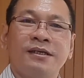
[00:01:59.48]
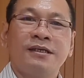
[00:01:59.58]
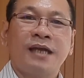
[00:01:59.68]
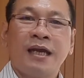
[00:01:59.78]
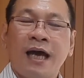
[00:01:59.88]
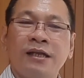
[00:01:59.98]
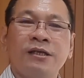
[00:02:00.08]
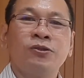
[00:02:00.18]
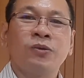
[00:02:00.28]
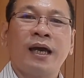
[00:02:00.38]
Dan hal
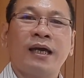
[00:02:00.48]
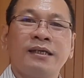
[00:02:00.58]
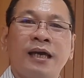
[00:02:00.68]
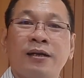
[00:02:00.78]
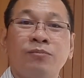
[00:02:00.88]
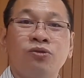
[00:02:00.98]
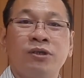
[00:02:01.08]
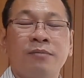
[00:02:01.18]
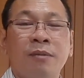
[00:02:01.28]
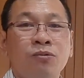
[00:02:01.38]
itulah yang
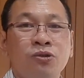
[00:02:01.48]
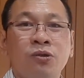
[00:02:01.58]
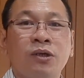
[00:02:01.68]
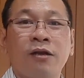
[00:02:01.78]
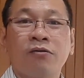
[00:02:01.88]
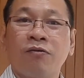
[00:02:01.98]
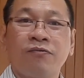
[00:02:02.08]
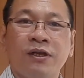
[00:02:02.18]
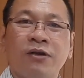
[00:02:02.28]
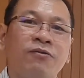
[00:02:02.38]
kemudian memunculkan
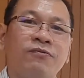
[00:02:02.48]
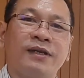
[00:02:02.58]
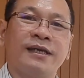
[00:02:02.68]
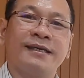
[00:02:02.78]
konflik-konflik.